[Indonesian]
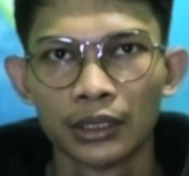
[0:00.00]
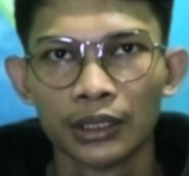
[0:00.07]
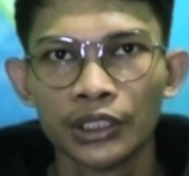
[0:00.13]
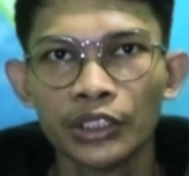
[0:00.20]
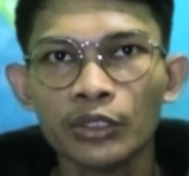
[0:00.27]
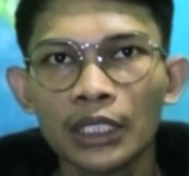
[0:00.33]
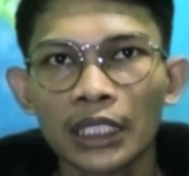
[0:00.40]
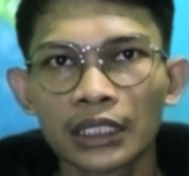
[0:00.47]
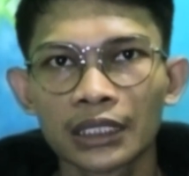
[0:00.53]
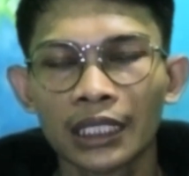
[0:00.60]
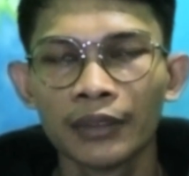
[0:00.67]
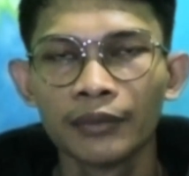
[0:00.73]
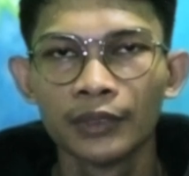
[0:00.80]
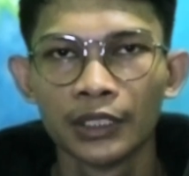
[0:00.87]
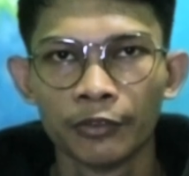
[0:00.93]
See you next
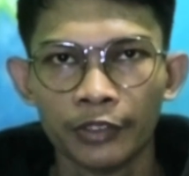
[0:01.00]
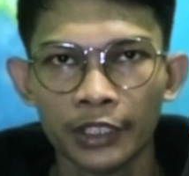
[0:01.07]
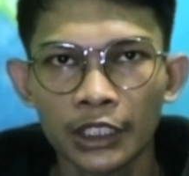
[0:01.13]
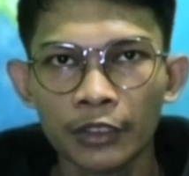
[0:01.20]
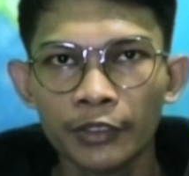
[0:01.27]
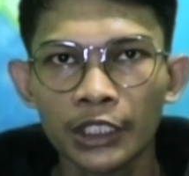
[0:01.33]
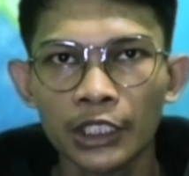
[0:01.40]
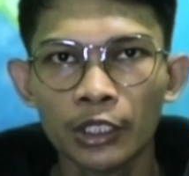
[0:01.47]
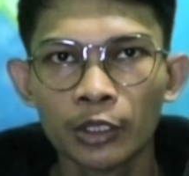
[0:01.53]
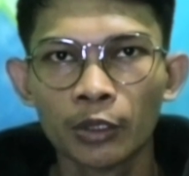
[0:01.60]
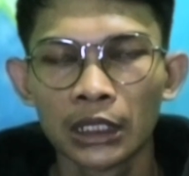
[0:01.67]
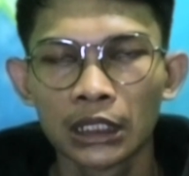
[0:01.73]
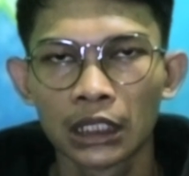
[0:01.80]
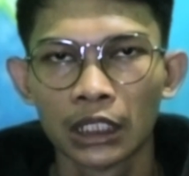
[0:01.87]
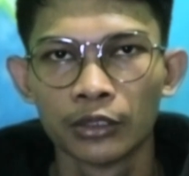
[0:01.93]
time di video-video
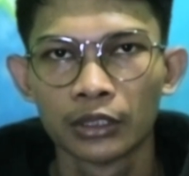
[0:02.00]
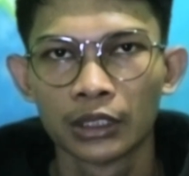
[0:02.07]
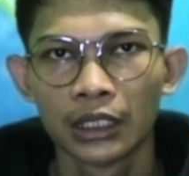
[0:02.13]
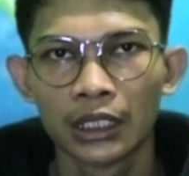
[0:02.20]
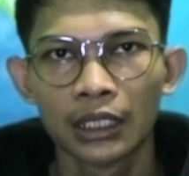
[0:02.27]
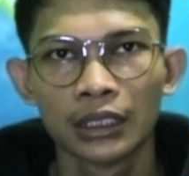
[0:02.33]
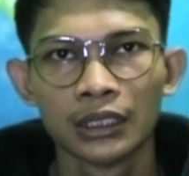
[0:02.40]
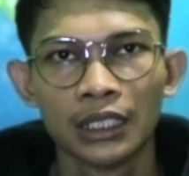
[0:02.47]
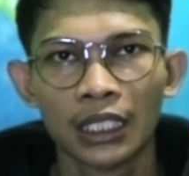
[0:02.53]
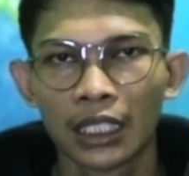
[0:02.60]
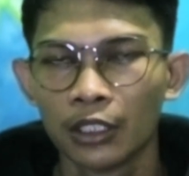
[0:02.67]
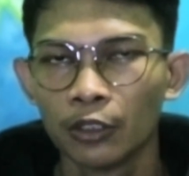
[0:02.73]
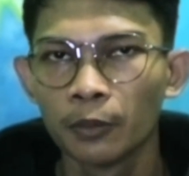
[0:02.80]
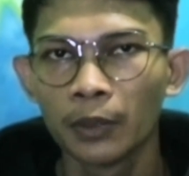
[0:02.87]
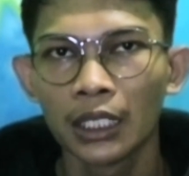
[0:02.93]
gue selanjutnya.
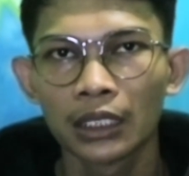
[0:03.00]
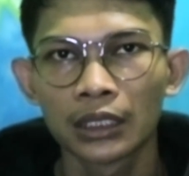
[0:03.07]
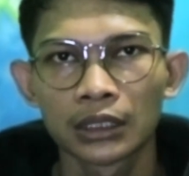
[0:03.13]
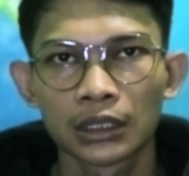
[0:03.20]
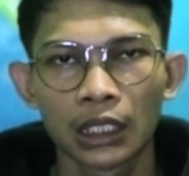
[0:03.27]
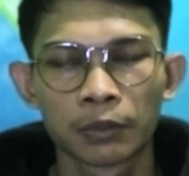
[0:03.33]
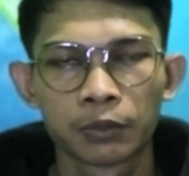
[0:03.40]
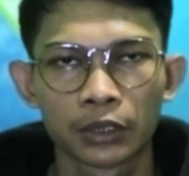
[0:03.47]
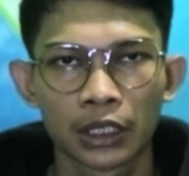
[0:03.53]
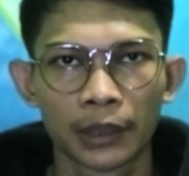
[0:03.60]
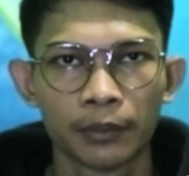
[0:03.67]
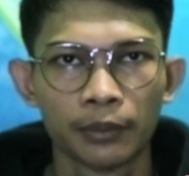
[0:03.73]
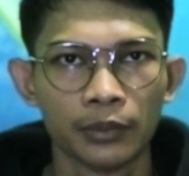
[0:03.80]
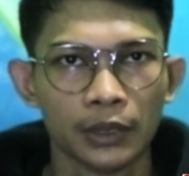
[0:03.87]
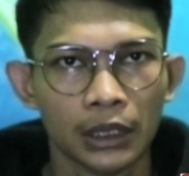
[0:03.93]
Jangan lupa
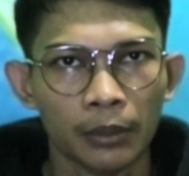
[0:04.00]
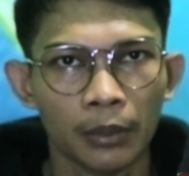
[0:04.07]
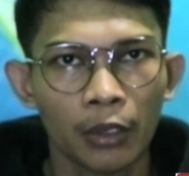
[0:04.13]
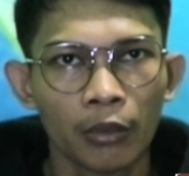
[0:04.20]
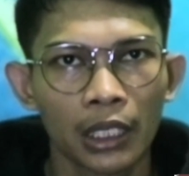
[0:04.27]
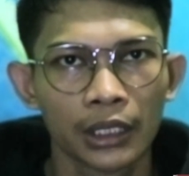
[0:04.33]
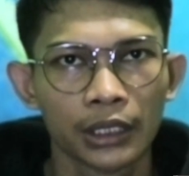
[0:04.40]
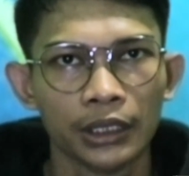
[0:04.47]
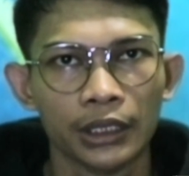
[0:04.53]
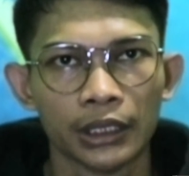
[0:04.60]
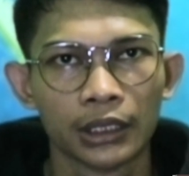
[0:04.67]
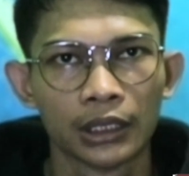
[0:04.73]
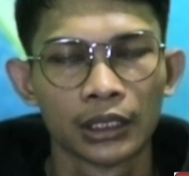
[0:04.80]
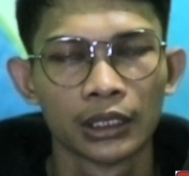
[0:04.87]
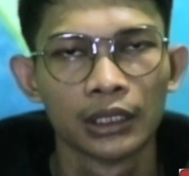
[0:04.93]
subscribe di bawah ini.